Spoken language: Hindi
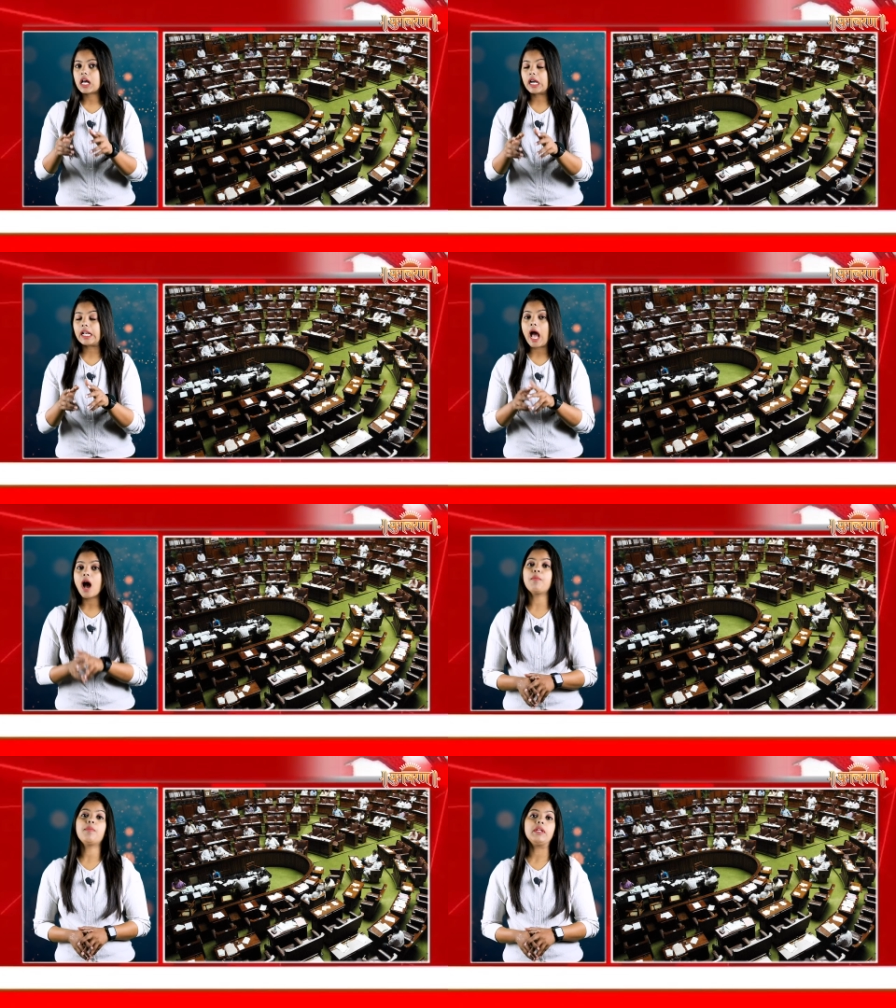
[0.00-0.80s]
अगर
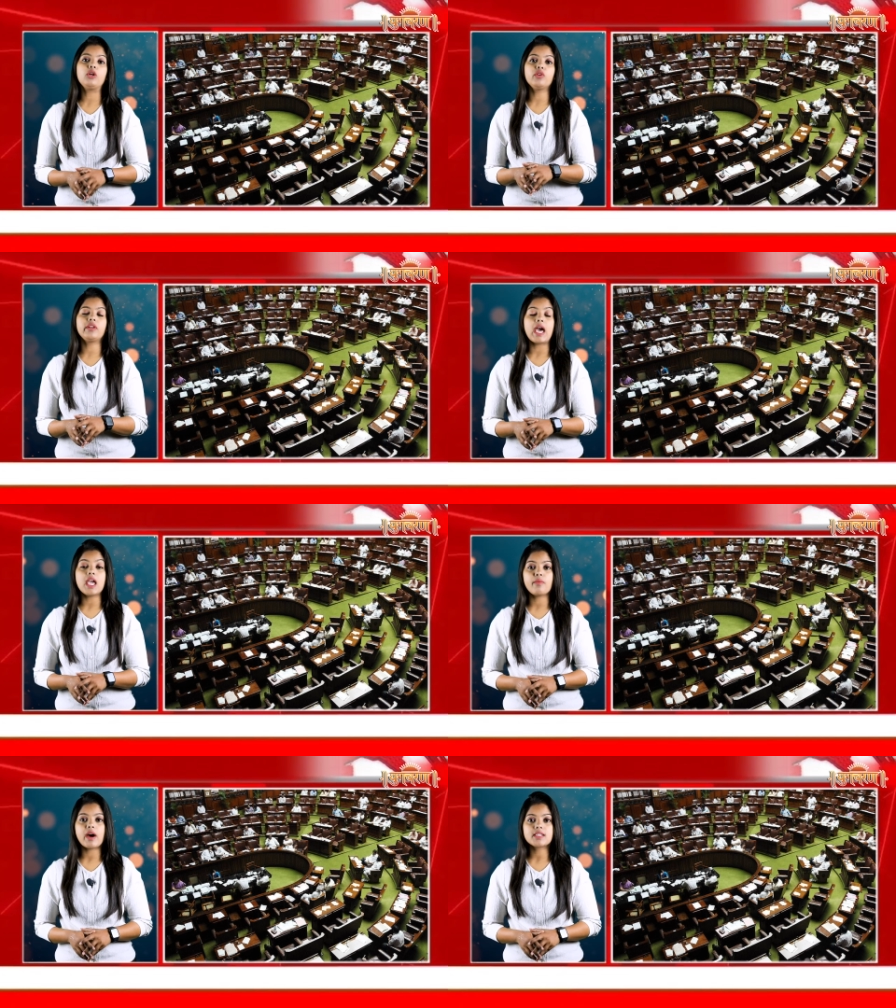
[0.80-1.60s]
आप अपनी कोई राय
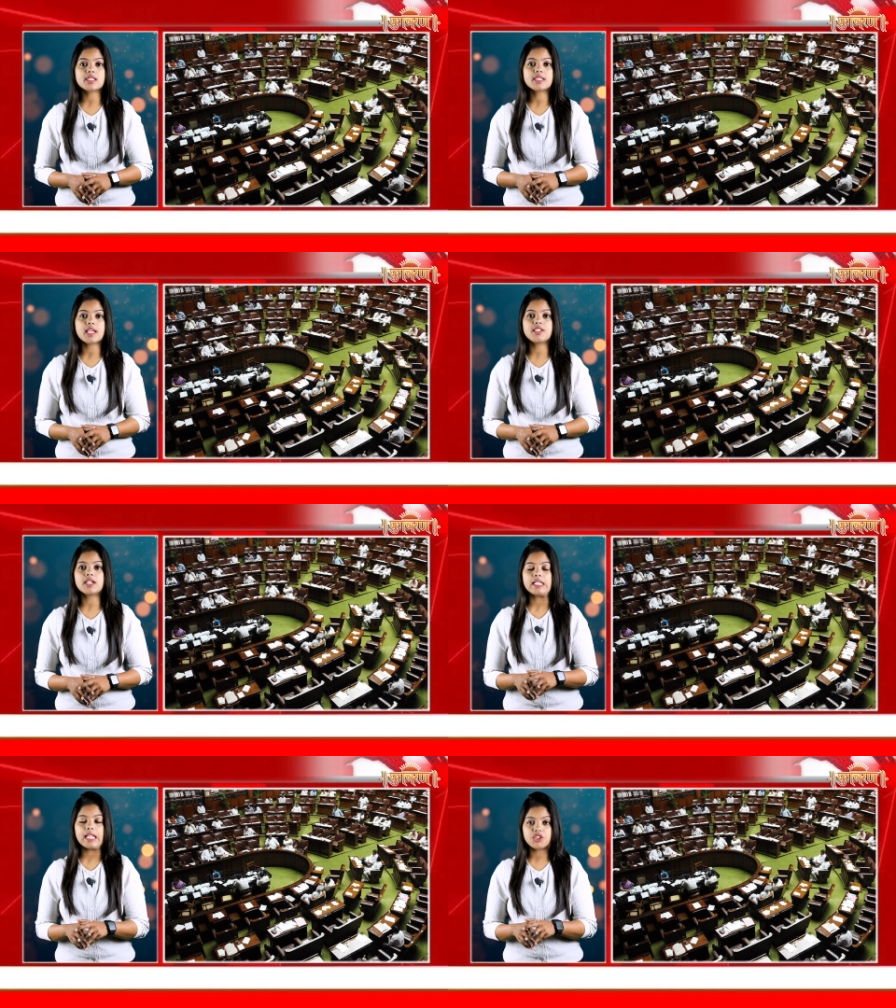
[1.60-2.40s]
हमारे साथ साझा
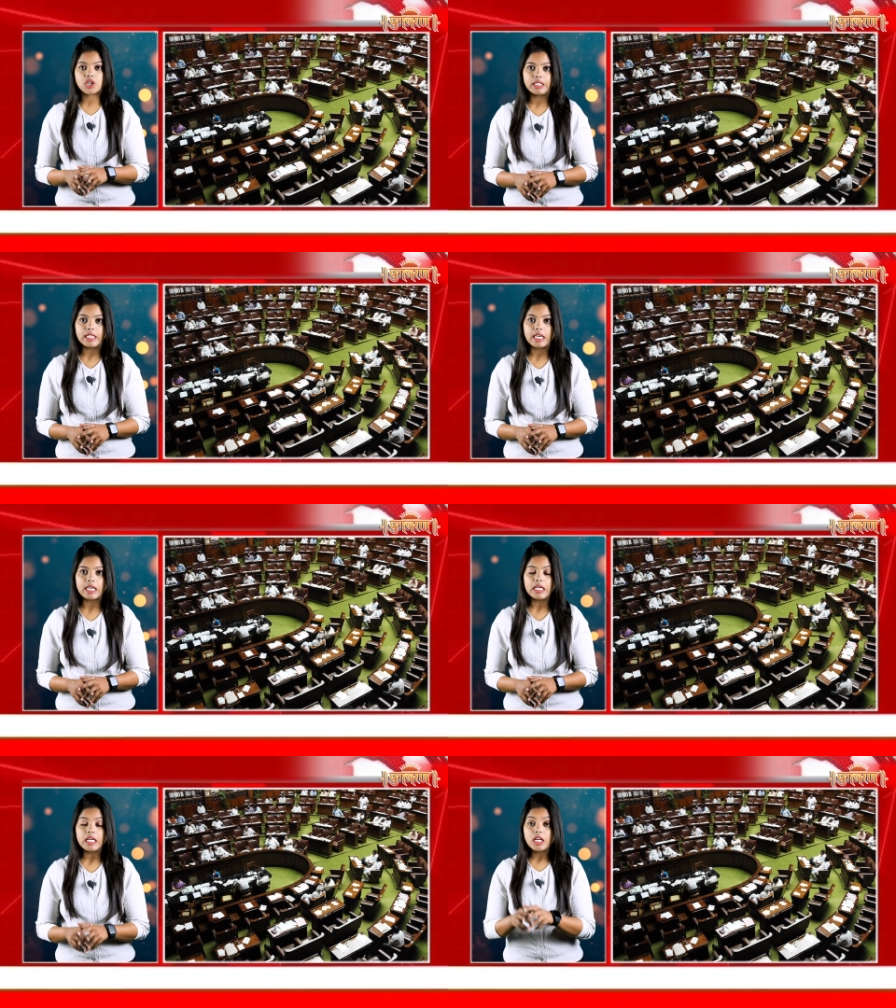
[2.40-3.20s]
करना चाहते
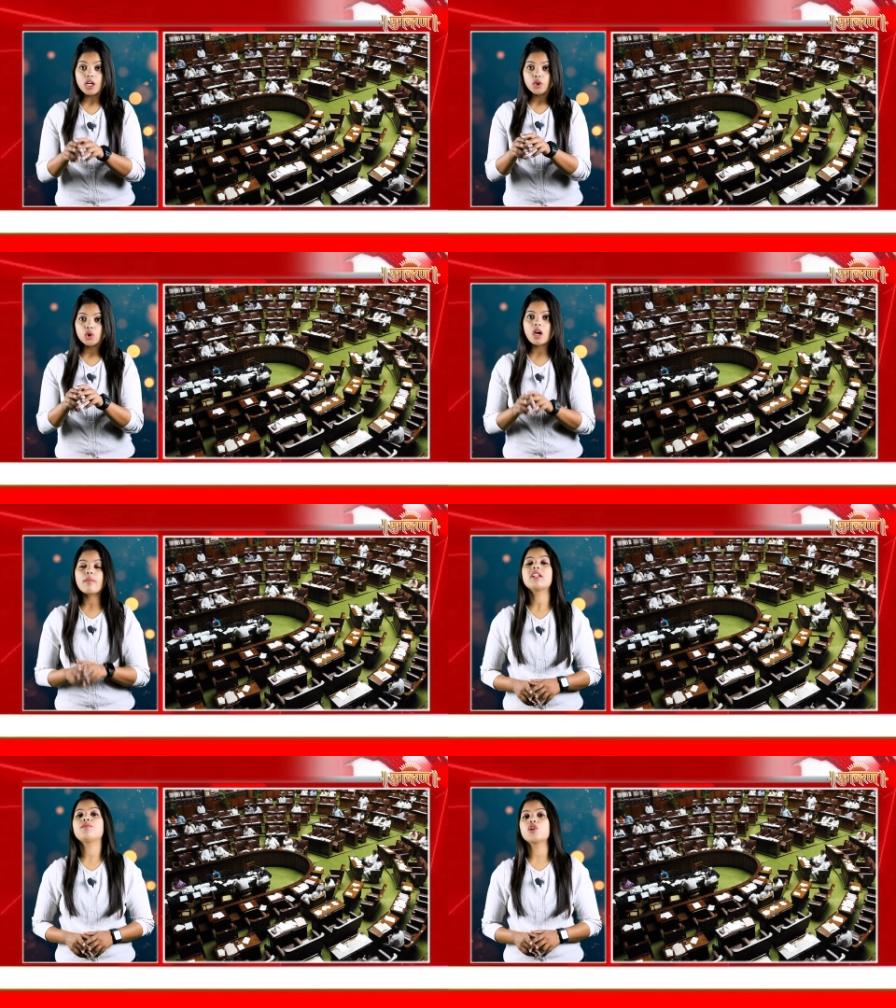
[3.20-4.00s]
हैं तो
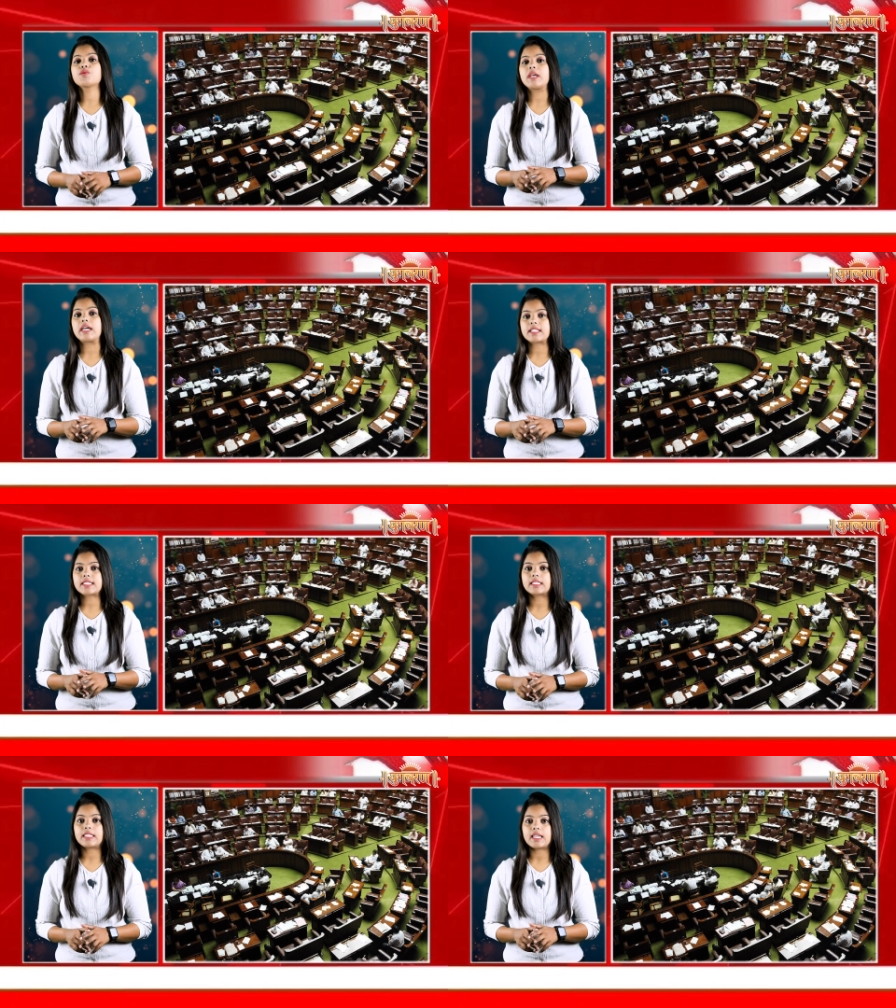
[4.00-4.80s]
कमेंट बॉक्स में कर
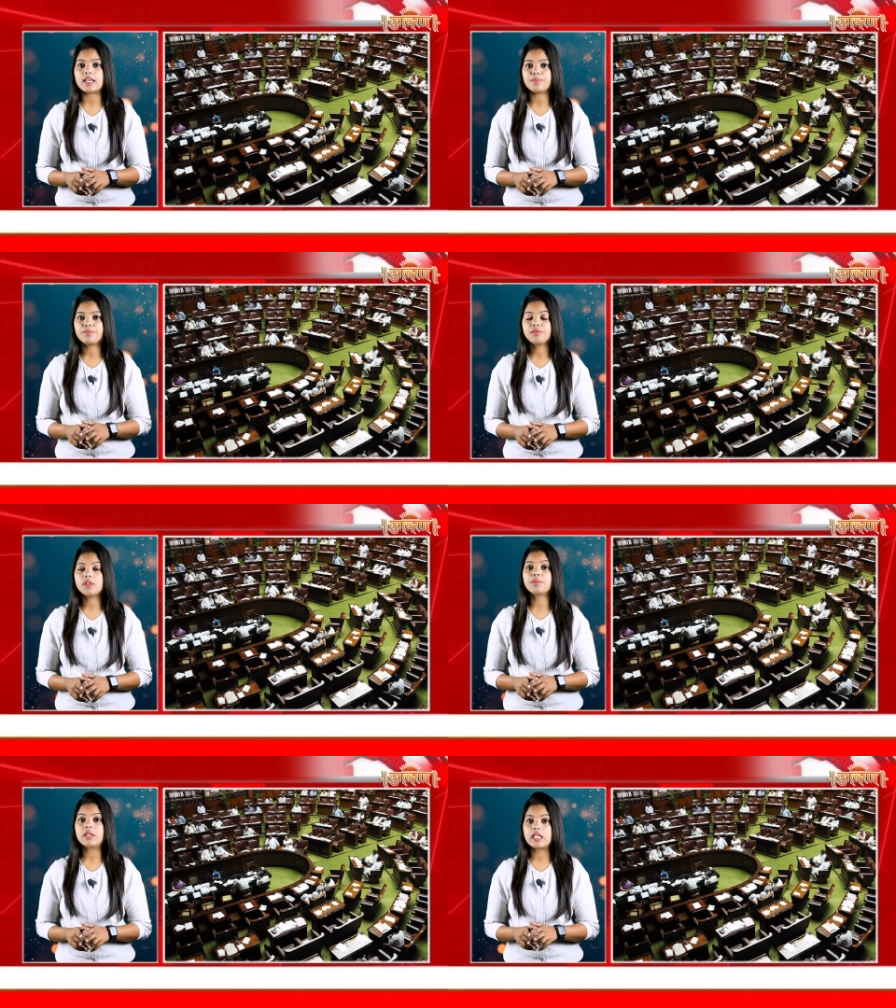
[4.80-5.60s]
सकते हैं
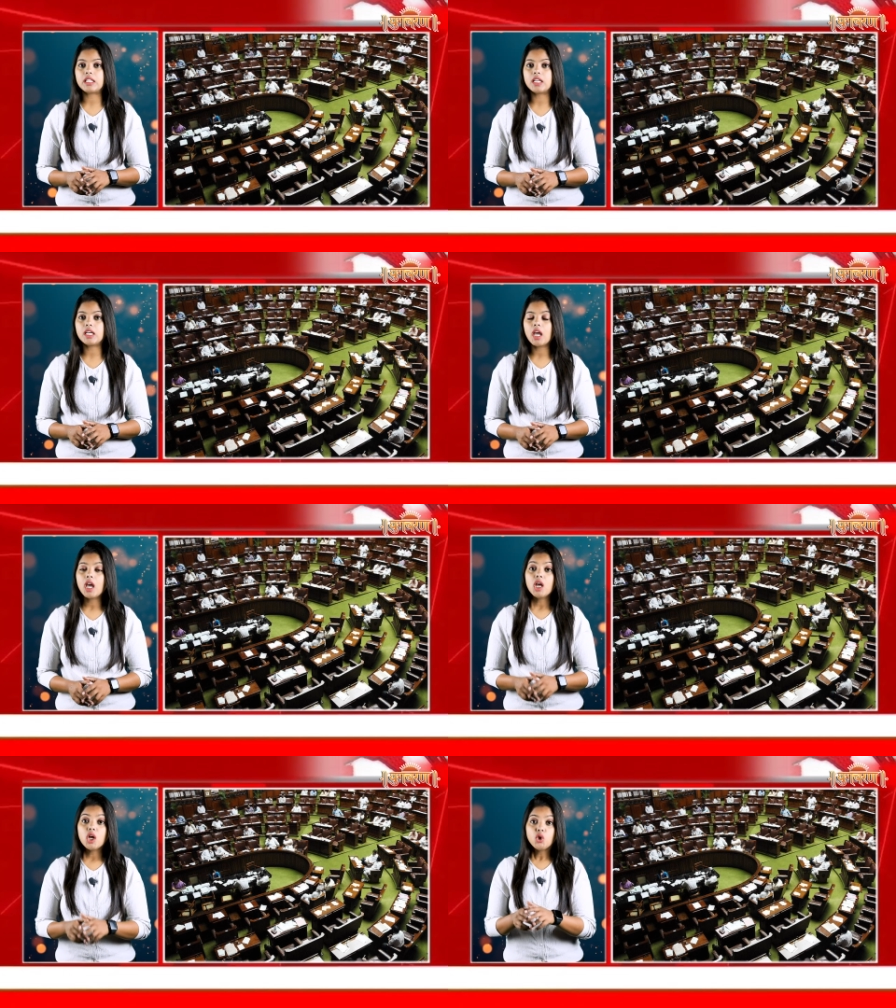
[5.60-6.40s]
तब तक के लिए
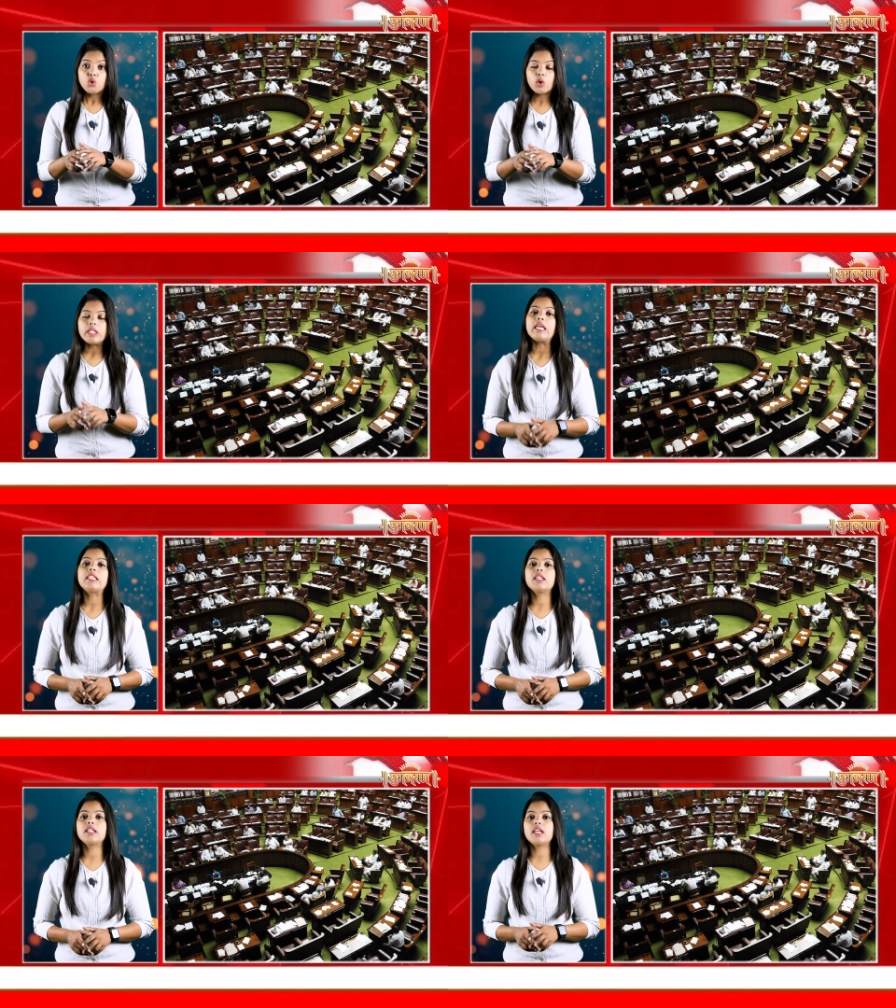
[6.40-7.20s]
यूं ही
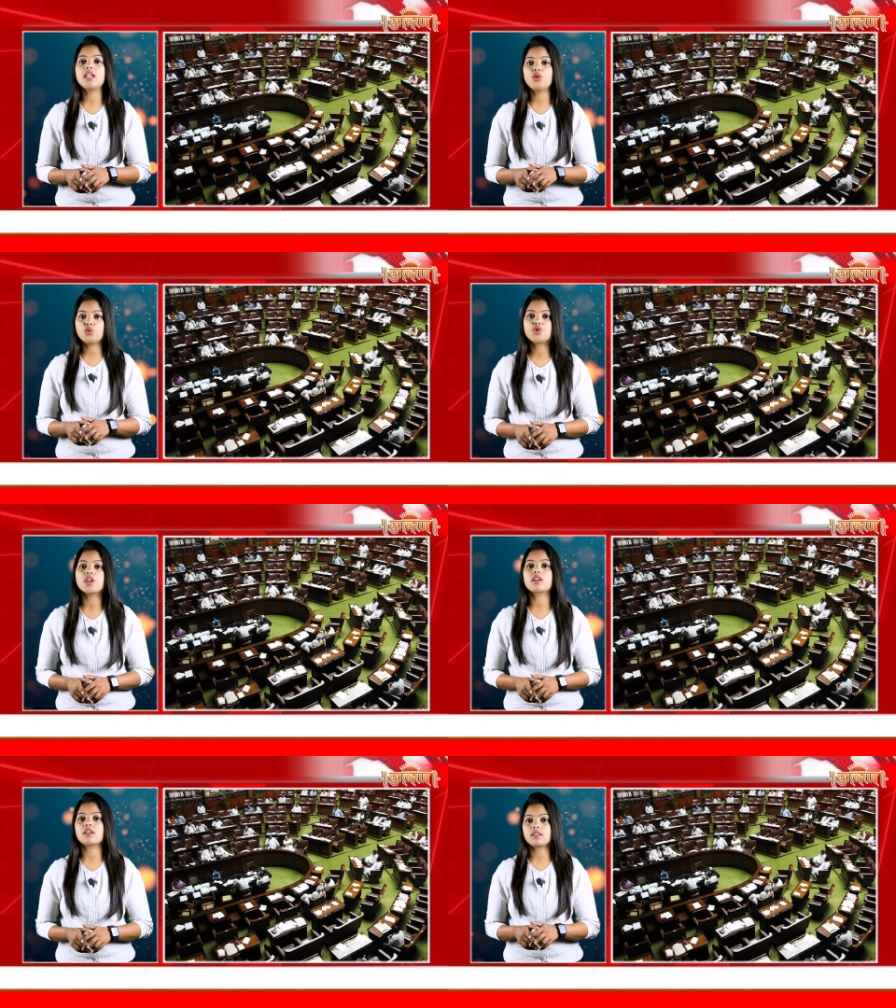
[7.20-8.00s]
देखते रहिए युगचर